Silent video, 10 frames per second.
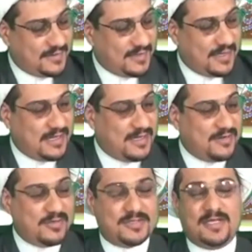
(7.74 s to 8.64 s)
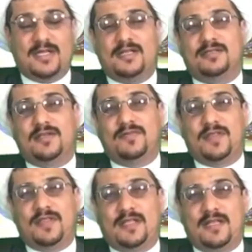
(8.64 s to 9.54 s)
أهلا وسهلا
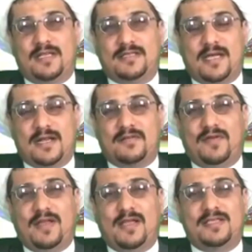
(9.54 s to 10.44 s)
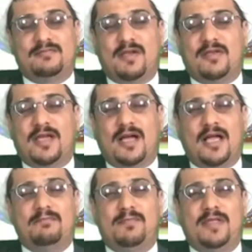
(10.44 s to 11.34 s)
تفضل أتعرف على اسمك يا
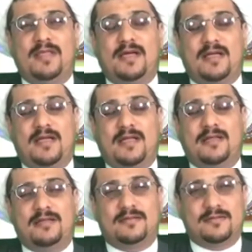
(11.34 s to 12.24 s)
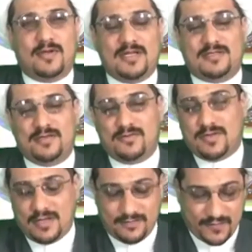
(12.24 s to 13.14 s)
حبذا أن تحسنون
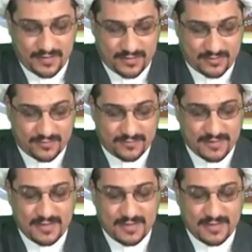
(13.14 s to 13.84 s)
ألفاظكم